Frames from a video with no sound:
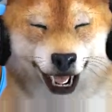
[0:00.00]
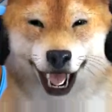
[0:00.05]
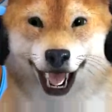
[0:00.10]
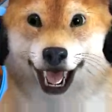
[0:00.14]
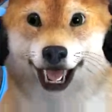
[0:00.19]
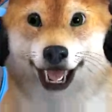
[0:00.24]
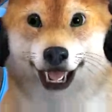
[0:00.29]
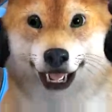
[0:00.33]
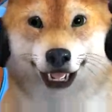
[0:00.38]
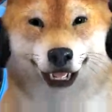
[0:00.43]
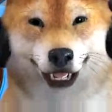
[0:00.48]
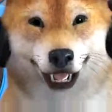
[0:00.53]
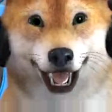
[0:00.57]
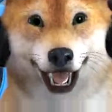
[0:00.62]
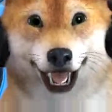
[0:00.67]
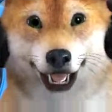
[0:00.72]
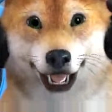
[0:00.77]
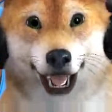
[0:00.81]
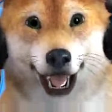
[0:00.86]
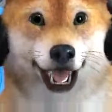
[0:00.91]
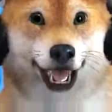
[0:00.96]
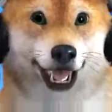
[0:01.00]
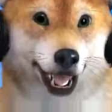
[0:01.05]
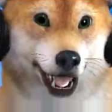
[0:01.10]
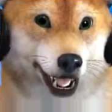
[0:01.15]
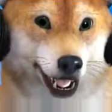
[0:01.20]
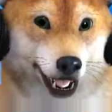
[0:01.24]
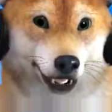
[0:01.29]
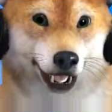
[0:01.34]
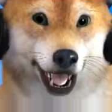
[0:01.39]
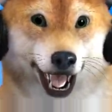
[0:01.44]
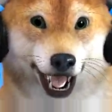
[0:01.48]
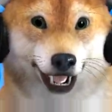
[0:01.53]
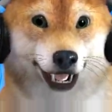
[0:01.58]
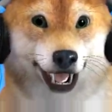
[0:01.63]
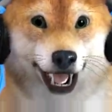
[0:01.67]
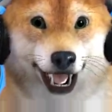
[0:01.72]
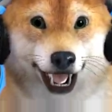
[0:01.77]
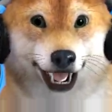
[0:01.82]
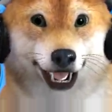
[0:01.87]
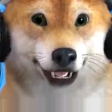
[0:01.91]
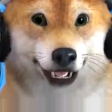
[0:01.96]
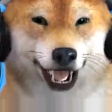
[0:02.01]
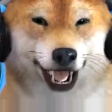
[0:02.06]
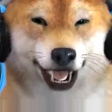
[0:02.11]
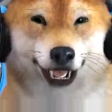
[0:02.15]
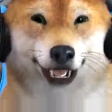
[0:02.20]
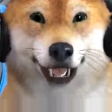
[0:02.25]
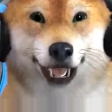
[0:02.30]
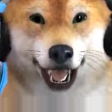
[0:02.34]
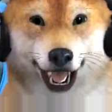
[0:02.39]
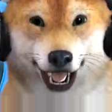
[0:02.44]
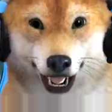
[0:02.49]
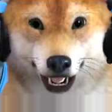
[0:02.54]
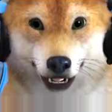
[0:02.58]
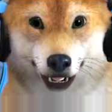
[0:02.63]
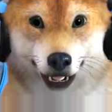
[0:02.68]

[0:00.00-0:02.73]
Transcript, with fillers: kann das sein. Gut, dann fahre ich mit ihnen auf die... Oh, scheiße, ich habe die Tür